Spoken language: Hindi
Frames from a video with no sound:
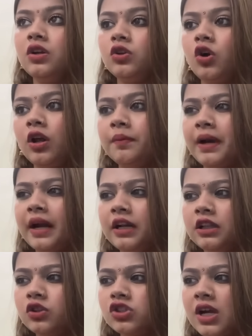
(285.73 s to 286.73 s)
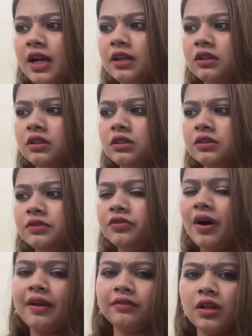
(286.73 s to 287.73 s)
नॉन ब्राइडल तो शायद
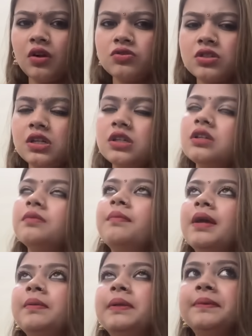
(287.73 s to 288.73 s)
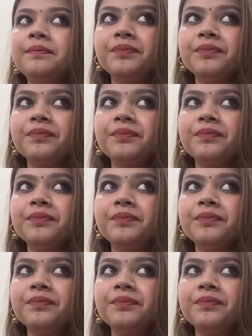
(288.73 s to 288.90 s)
फाइव थाउजेंड मे बी